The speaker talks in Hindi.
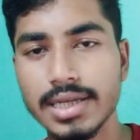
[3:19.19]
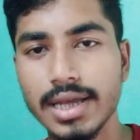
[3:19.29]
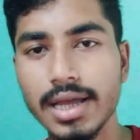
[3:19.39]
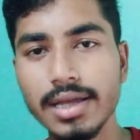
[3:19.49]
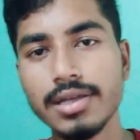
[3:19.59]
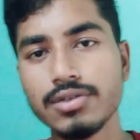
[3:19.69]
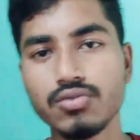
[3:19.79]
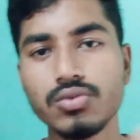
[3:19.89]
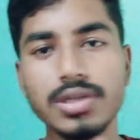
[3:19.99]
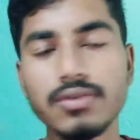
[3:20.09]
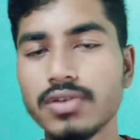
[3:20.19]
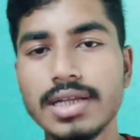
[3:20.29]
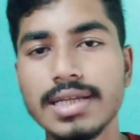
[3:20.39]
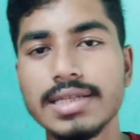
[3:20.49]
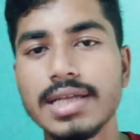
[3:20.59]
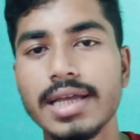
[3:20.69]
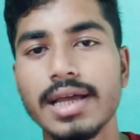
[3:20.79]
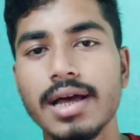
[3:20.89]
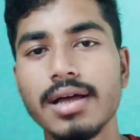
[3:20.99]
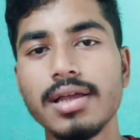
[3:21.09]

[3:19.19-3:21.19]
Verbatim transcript: जाएगा स्कूटी उतना नहीं जाएगा